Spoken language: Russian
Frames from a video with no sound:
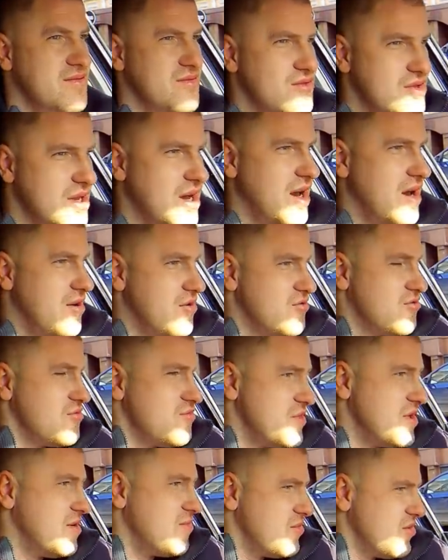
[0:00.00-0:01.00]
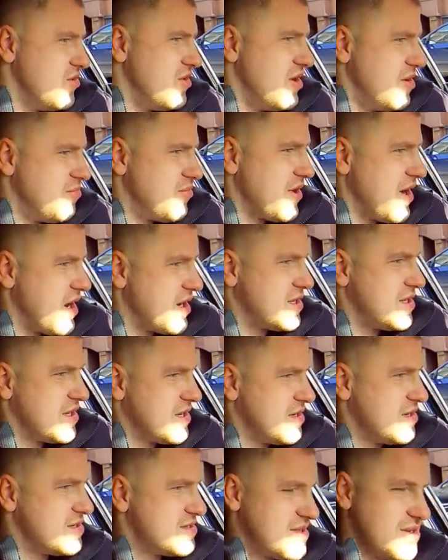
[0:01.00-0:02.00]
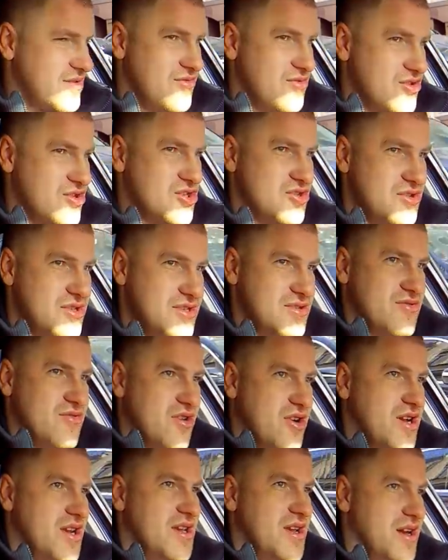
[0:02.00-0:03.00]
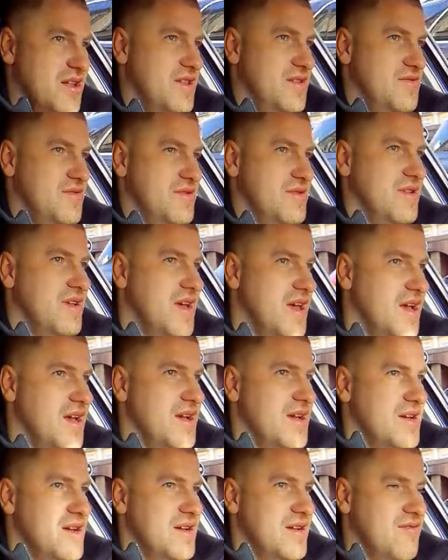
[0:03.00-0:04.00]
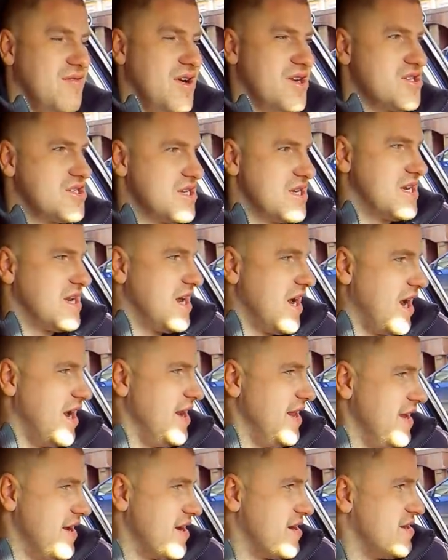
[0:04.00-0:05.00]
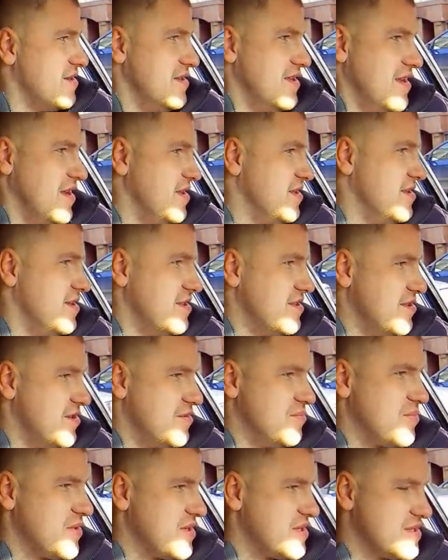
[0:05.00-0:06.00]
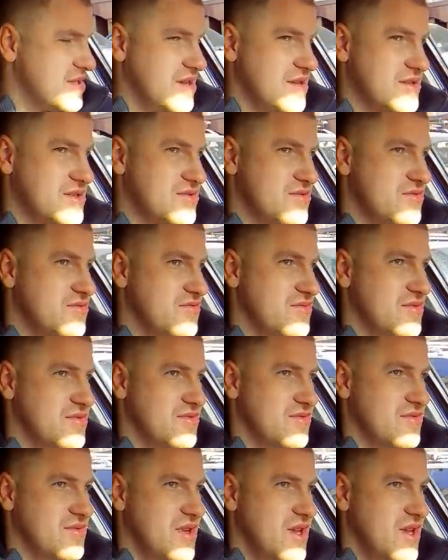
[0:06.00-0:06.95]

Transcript: Я вот, у меня много практики из того, что и сколько я ловил ваших коллег, ни один не признал свою вину.